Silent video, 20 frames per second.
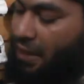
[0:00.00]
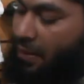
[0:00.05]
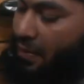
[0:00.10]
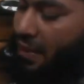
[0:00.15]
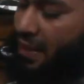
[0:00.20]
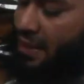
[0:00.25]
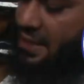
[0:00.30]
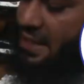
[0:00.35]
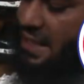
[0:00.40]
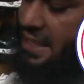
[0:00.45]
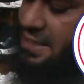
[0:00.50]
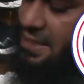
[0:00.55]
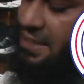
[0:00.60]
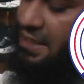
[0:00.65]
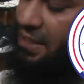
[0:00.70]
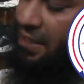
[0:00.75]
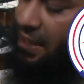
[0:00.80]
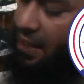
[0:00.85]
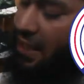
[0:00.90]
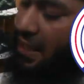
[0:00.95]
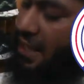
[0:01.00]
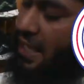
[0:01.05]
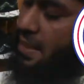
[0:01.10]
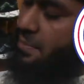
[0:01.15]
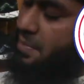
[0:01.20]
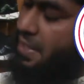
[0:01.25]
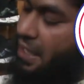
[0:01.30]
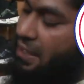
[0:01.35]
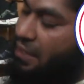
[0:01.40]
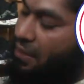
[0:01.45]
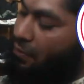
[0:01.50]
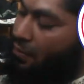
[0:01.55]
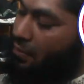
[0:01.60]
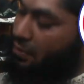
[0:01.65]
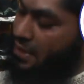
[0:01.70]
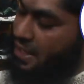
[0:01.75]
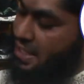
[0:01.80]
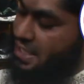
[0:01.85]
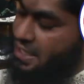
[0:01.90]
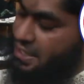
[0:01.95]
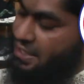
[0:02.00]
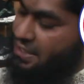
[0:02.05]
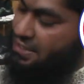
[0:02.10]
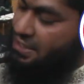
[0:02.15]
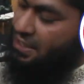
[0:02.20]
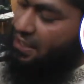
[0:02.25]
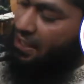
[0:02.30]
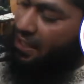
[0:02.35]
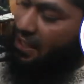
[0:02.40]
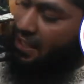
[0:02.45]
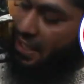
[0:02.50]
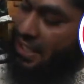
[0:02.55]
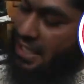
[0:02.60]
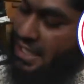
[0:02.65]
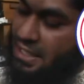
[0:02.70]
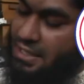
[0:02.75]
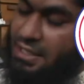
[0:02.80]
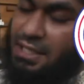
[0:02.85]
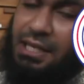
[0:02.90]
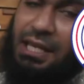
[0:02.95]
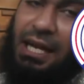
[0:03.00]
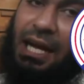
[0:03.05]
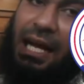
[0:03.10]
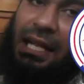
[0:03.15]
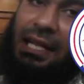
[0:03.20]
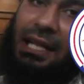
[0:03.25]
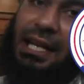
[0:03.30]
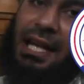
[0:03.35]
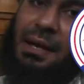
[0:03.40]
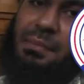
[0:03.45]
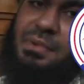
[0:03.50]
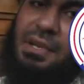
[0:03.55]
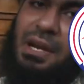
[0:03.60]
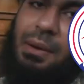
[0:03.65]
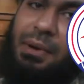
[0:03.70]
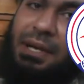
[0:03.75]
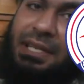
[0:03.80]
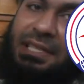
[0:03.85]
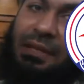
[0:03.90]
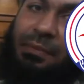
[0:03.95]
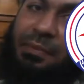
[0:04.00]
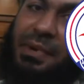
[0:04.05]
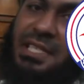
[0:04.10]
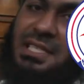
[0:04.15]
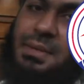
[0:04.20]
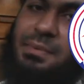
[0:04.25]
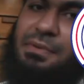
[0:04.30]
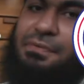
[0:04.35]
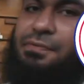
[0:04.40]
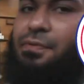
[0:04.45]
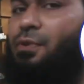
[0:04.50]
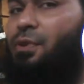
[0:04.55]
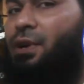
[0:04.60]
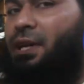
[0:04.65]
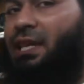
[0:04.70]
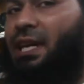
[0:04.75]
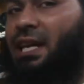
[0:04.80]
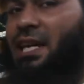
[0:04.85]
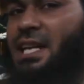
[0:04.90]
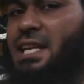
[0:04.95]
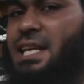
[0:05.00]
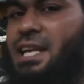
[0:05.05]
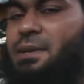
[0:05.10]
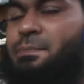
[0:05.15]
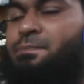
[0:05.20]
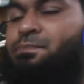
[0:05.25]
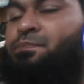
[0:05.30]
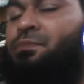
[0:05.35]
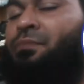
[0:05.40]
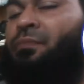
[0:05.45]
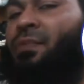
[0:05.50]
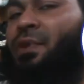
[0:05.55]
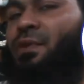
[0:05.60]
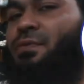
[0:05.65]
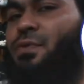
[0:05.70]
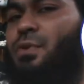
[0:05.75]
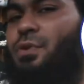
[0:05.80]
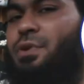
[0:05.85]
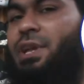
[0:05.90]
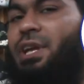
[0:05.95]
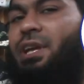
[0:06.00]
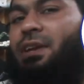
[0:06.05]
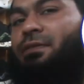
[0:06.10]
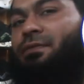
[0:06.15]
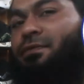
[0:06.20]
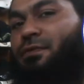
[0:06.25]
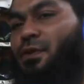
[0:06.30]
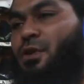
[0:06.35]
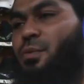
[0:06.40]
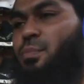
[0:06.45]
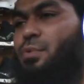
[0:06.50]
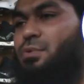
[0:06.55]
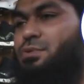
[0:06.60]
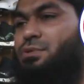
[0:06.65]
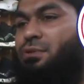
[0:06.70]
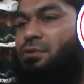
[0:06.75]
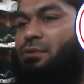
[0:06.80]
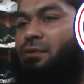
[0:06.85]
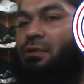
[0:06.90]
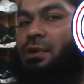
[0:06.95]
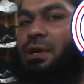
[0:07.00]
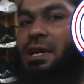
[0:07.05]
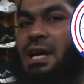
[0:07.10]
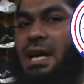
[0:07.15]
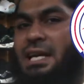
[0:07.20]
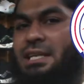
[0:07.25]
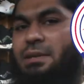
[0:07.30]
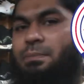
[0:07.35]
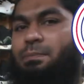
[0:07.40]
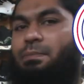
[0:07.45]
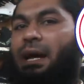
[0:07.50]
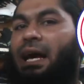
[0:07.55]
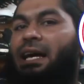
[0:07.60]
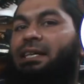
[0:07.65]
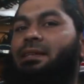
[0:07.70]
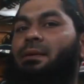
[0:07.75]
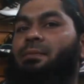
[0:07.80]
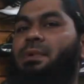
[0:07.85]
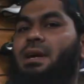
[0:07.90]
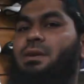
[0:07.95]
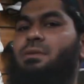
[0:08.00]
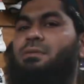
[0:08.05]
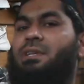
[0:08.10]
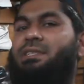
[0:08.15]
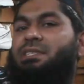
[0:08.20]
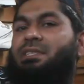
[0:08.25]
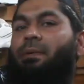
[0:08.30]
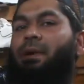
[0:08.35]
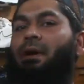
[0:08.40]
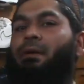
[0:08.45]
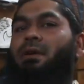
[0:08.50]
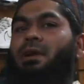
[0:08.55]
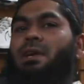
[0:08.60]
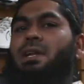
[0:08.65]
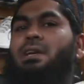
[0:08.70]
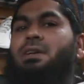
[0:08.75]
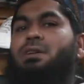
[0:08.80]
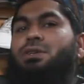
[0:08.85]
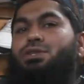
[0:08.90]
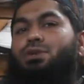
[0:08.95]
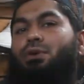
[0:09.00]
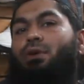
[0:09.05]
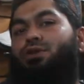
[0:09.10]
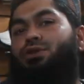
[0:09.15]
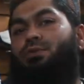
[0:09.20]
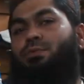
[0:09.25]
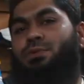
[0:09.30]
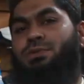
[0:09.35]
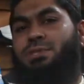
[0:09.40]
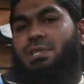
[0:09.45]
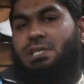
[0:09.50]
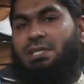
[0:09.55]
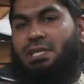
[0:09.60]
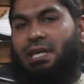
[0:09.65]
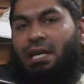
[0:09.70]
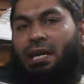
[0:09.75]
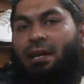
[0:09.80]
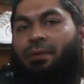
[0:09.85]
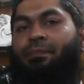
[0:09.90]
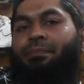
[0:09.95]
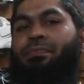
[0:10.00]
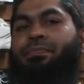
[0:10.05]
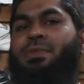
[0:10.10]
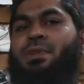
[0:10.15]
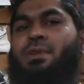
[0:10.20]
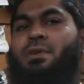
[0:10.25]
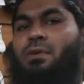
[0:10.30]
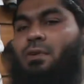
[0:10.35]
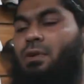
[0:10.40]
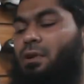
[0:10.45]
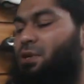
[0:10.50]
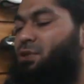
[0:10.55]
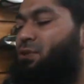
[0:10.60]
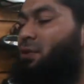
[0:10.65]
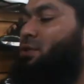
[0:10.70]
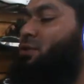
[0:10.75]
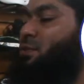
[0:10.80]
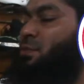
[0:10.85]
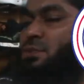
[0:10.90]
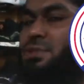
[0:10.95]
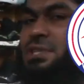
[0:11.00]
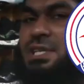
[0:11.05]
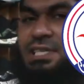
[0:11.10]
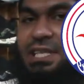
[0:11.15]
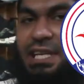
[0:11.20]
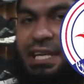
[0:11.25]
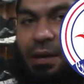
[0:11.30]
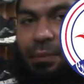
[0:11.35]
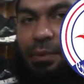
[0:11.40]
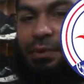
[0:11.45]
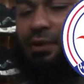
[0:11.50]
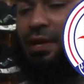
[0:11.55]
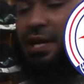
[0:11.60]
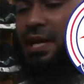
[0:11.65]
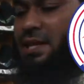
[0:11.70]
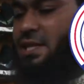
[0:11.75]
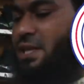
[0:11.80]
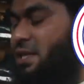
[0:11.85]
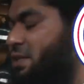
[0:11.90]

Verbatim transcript: ভাই আমার কাছে আছে আমি কালার গুলো দেখিয়ে দিচ্ছি এই তিনটা কালারই আপনারা আমার কাছে পেয়ে যাবেন ফোরটি থেকে নিয়ে ফোরটি ফোর পর্যন্ত প্রাইস আমরা এখন দিচ্ছি ভাই অনলি ষোলোশো পঞ্চাশ টাকা অনলি ষোলোশো পঞ্চাশ টাকার ভিতরে এই